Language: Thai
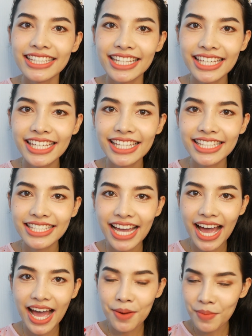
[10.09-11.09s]
ที่จะ
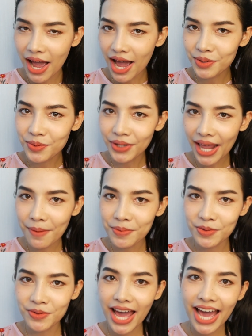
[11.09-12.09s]
มาดูแล
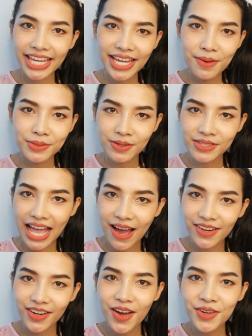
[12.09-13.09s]
ผิวหน้าให้กับสา
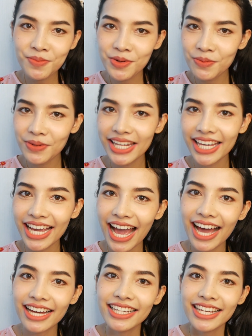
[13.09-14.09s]
วๆแล้วก็หนุ่มๆนั่นเองค่ะ